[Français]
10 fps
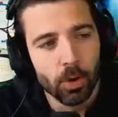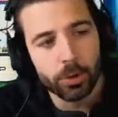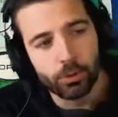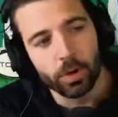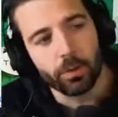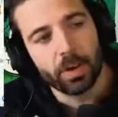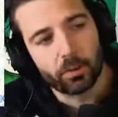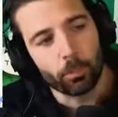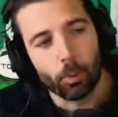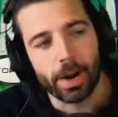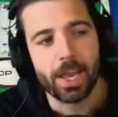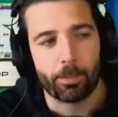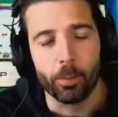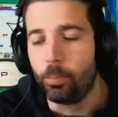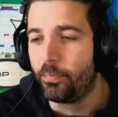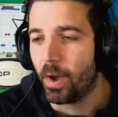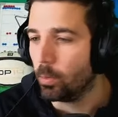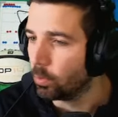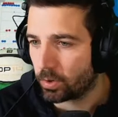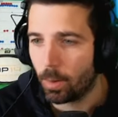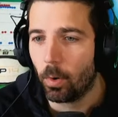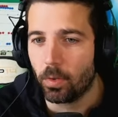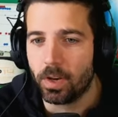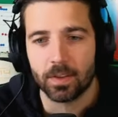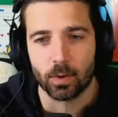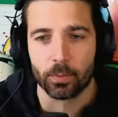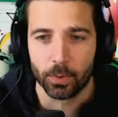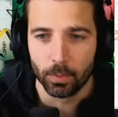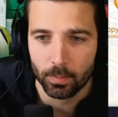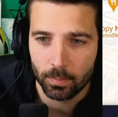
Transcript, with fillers: Je suis désolé, ce point-là, il n'y a plus de Buffalo. Donc à un moment donné, c'est honteux.